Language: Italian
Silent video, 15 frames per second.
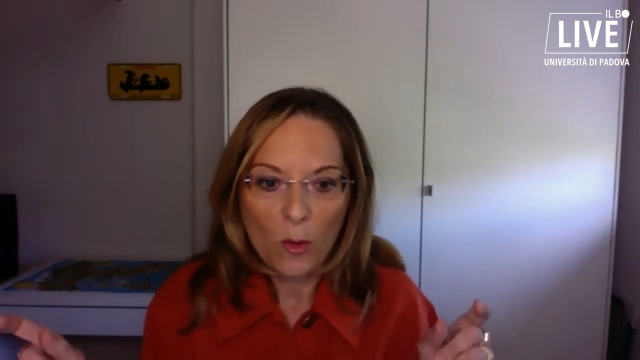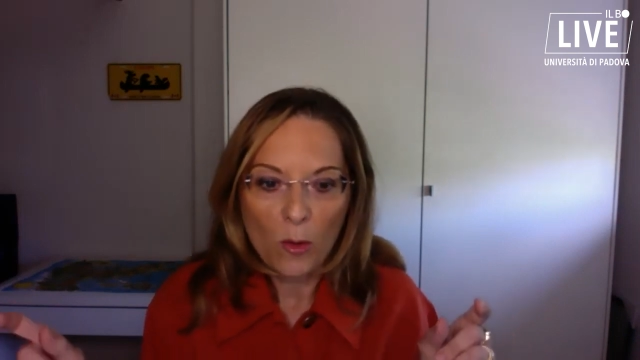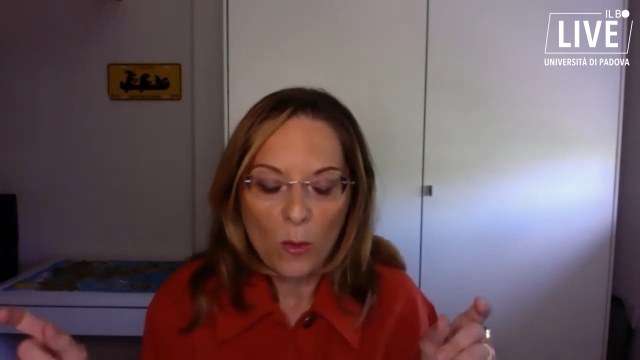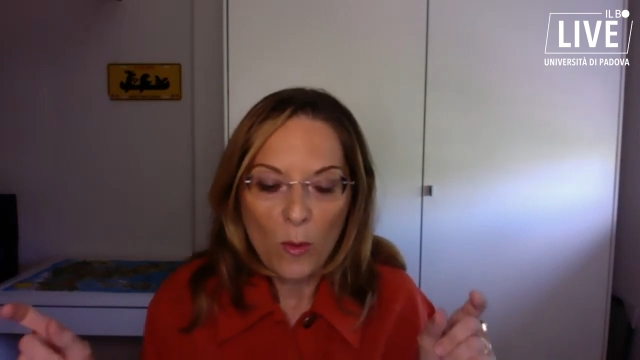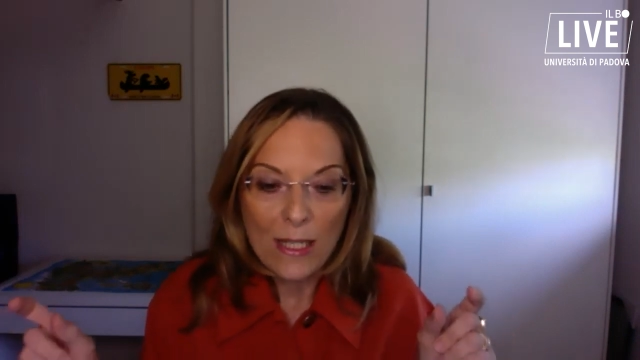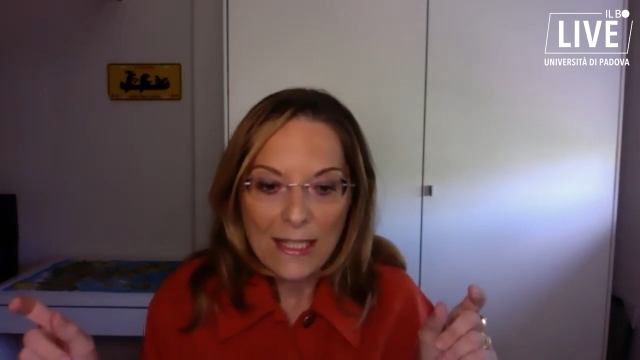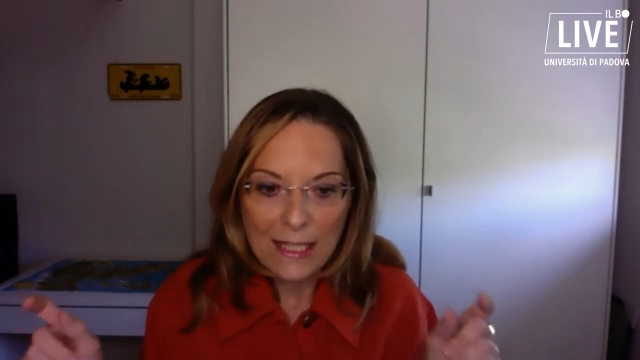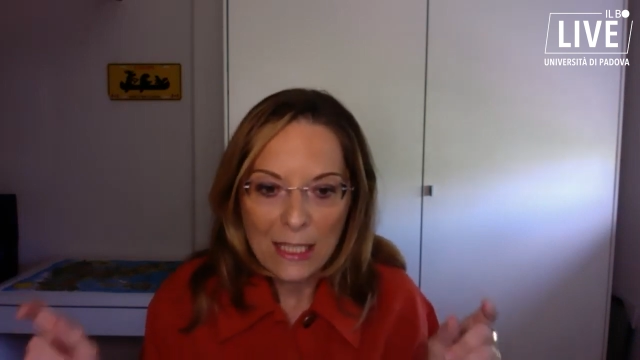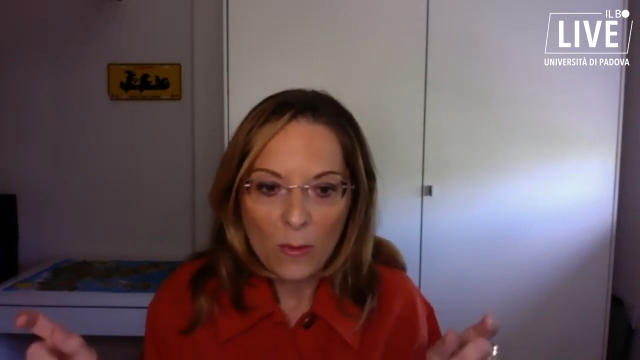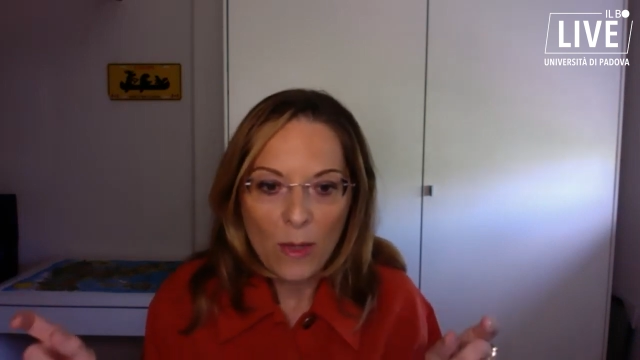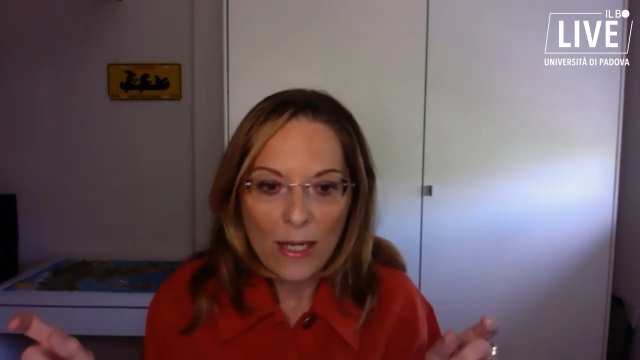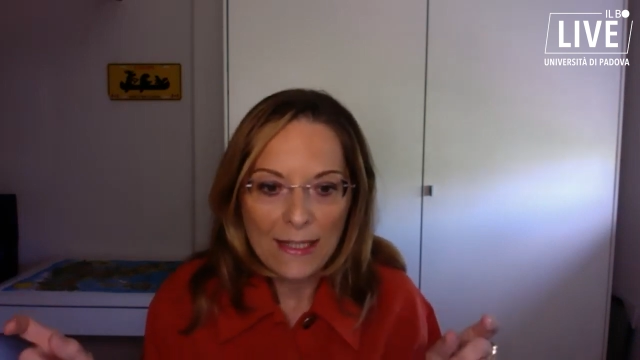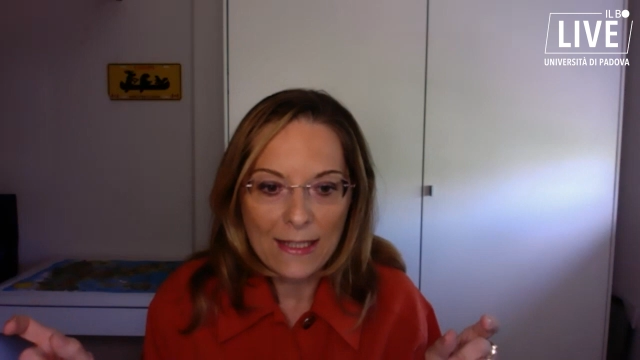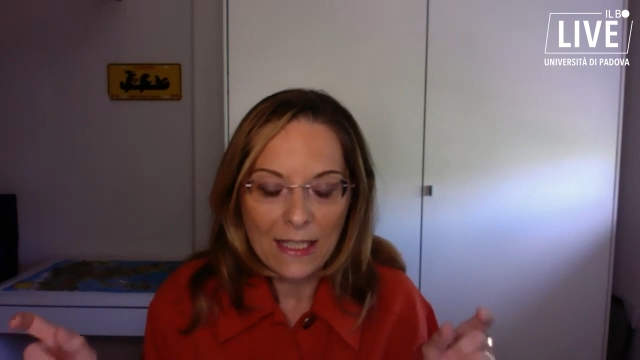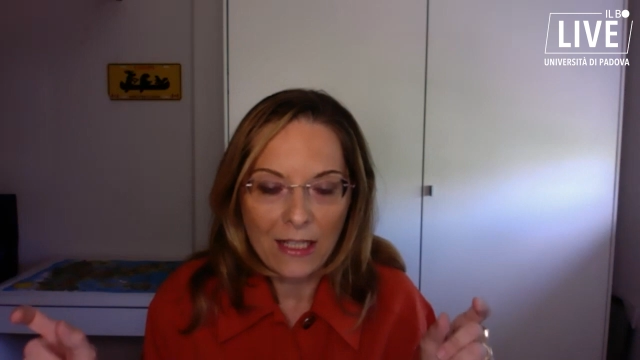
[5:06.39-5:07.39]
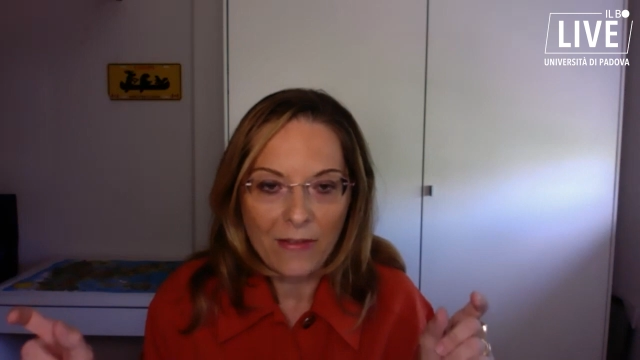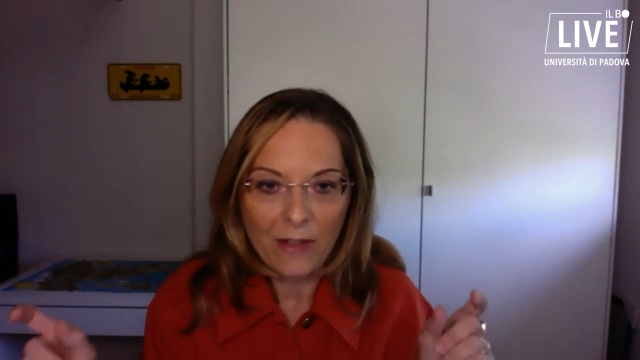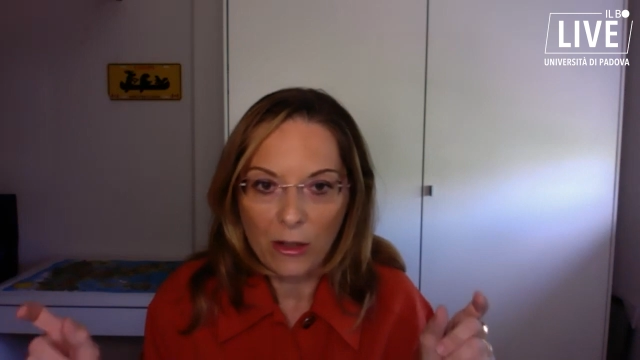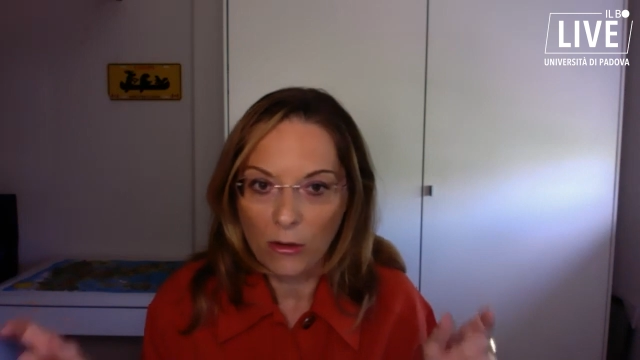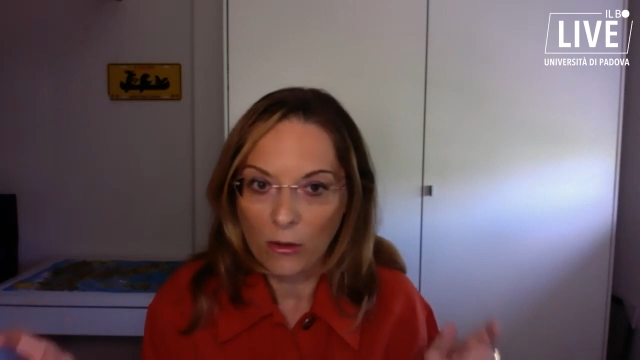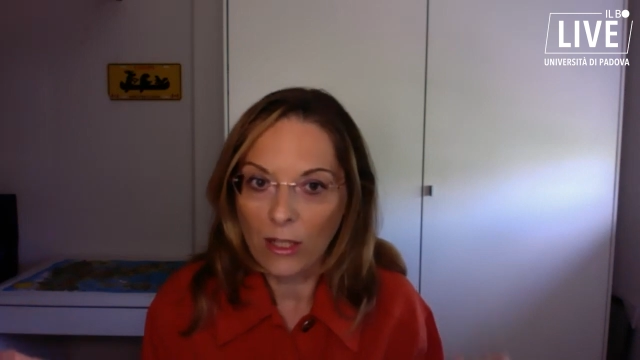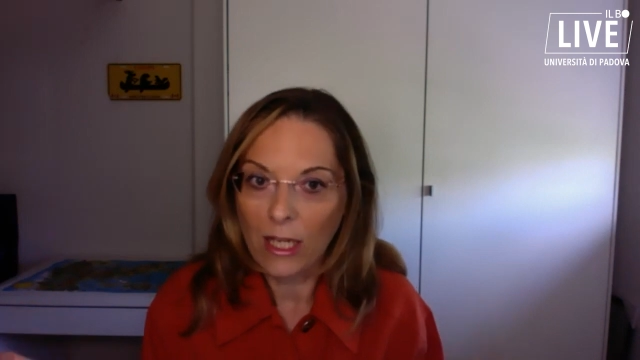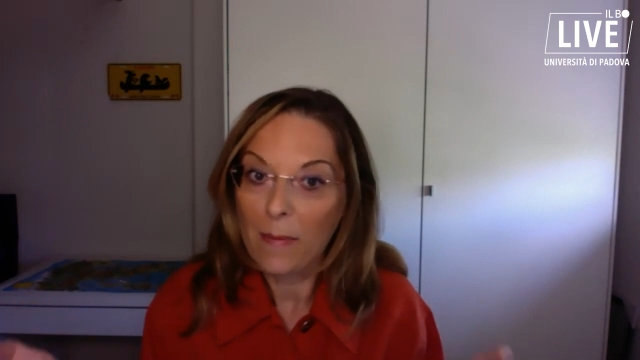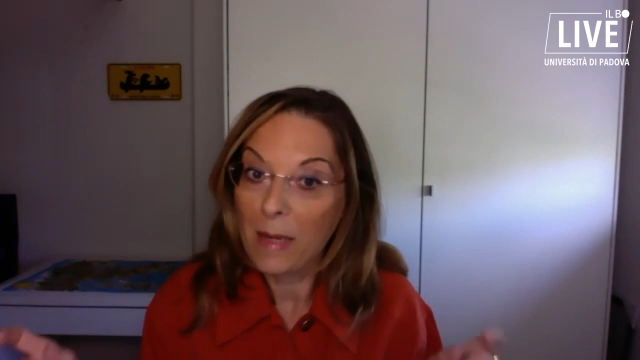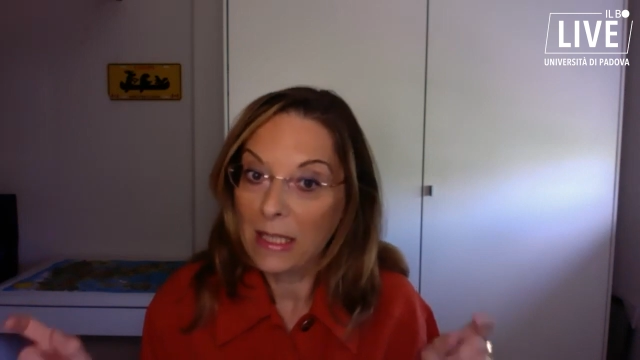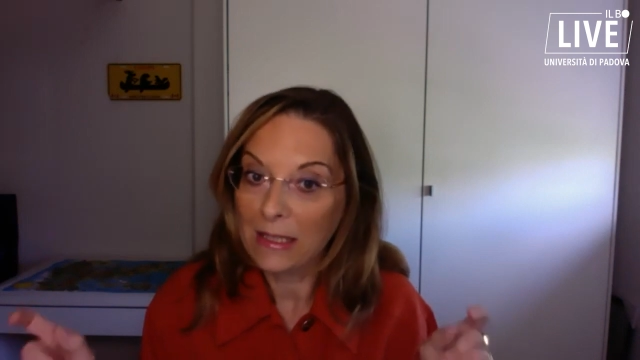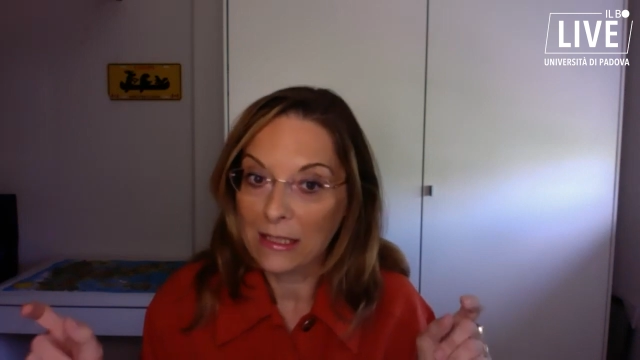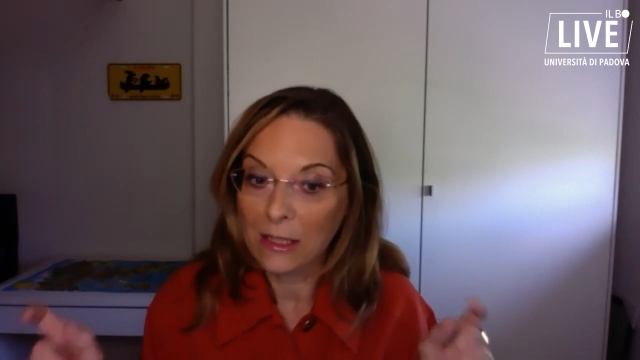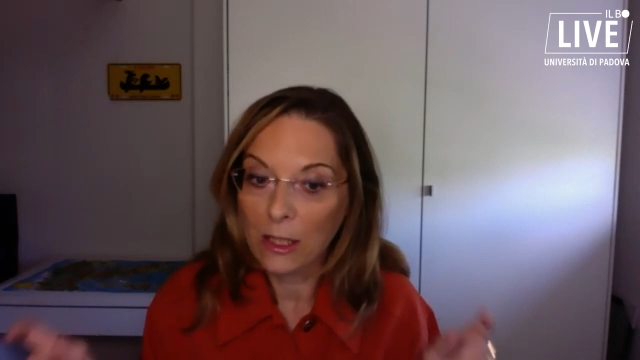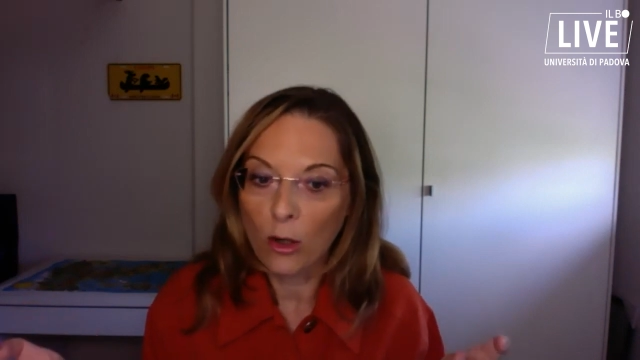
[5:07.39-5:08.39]
queste sequenze che vengono
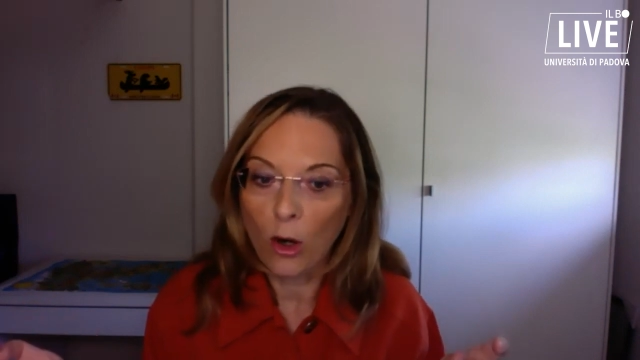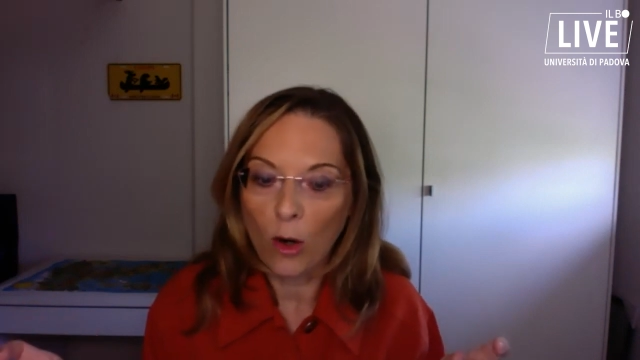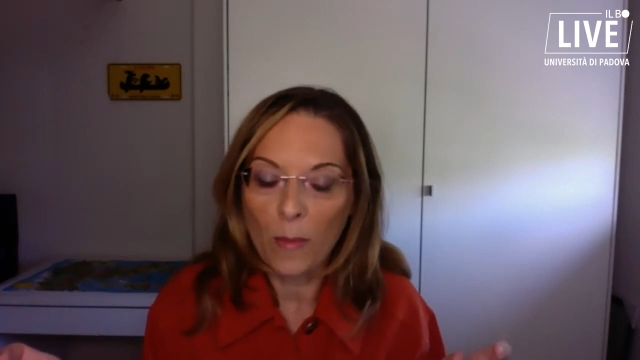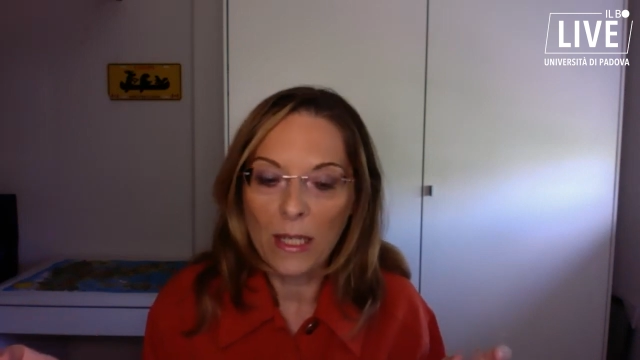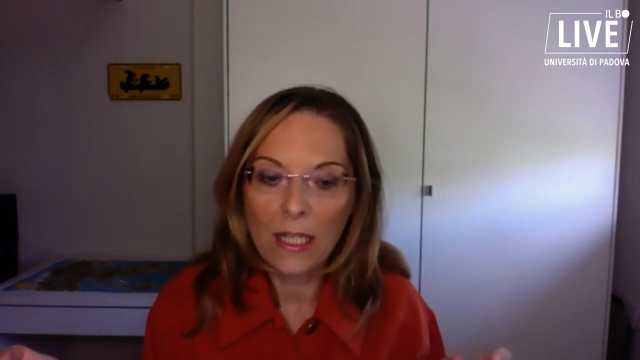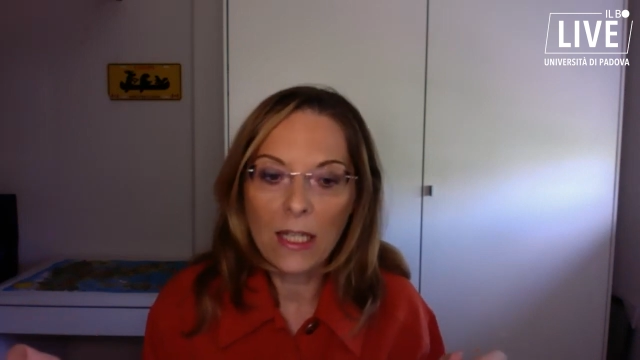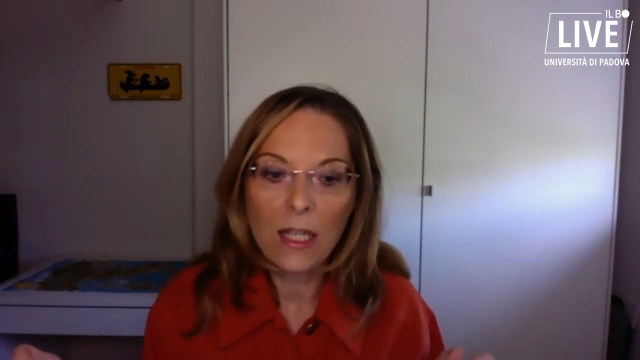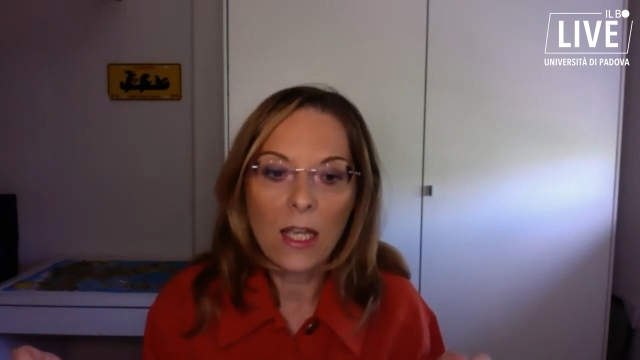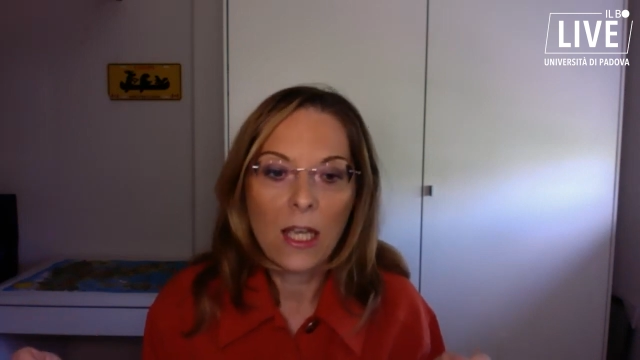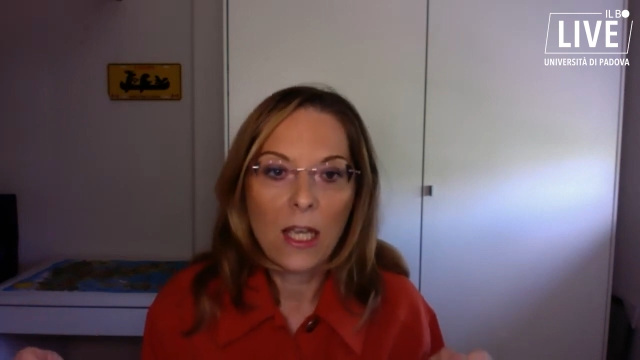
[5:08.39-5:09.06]
chiamate telomeri